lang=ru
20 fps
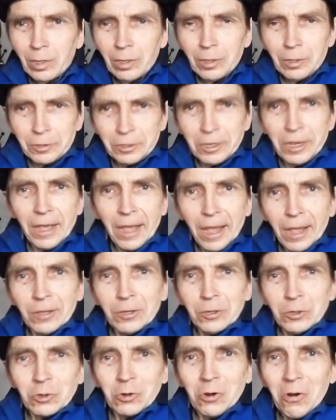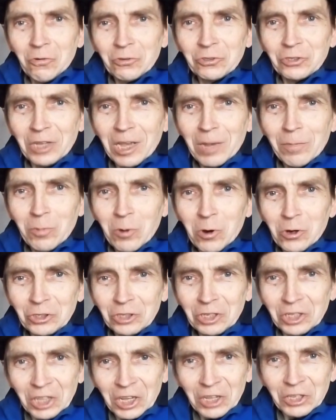Да, Ко всем можно
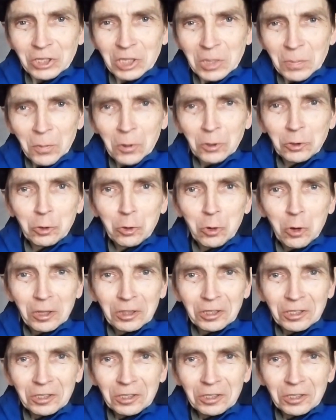найти подход.